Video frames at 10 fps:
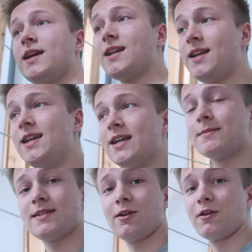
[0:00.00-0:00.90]
gehen, denn hier
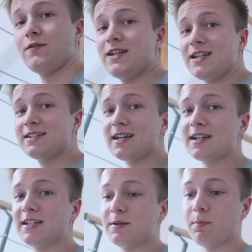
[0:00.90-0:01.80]
gibt es dann noch eine wichtige
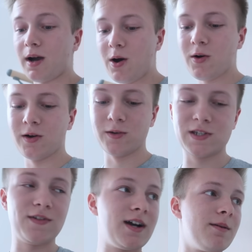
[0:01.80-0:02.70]
Sache, die ich brauche.
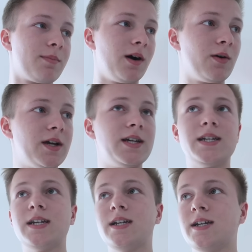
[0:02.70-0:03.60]
Und zwar brauche
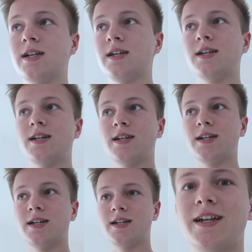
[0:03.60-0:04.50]
ich
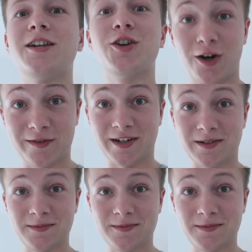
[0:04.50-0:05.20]
einen Koffer.